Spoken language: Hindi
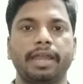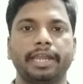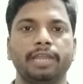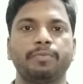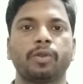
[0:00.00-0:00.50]

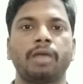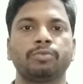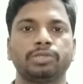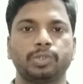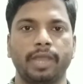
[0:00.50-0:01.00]
मार्केटिंग
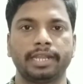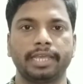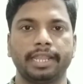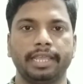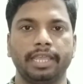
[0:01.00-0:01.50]
प्रोग्राम को ज्वाइन
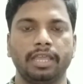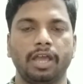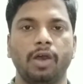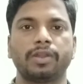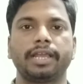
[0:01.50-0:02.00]
करेंगे
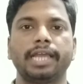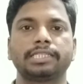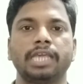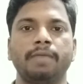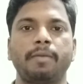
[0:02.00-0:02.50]
और
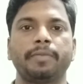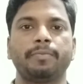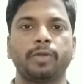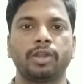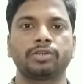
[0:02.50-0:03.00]
कैसे हम
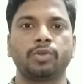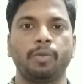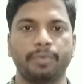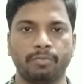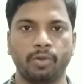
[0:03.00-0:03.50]
अपने प्रोडक्ट
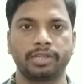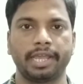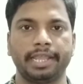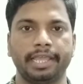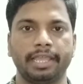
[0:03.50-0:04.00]
को प्रमोट
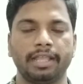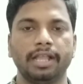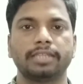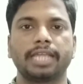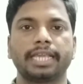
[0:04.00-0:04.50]
करेंगे
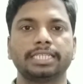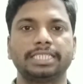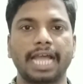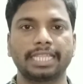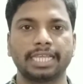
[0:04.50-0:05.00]
ताकि
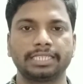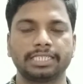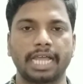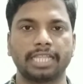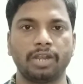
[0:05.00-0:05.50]
ज़्यादा
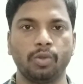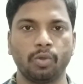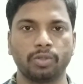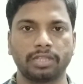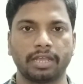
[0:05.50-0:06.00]
से ज़्यादा
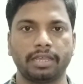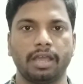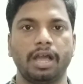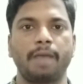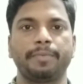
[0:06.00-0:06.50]
लोगों तक
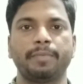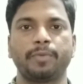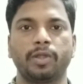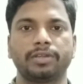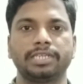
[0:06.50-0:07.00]
अपने
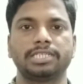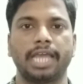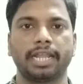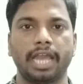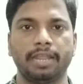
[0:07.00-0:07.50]
प्रोडक्ट की
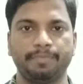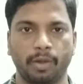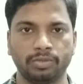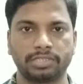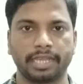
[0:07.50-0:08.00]
जानकारी
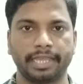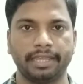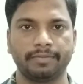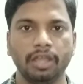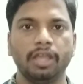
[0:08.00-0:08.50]
पहुँच
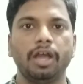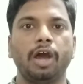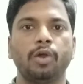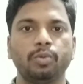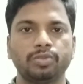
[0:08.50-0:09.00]
सके
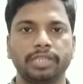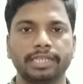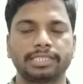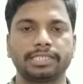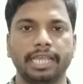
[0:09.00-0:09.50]
और
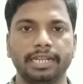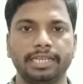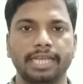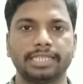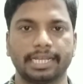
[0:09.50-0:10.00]
उसे सेल
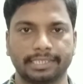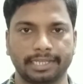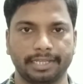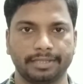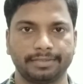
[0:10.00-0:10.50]
किया जा
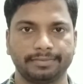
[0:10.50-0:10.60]
सके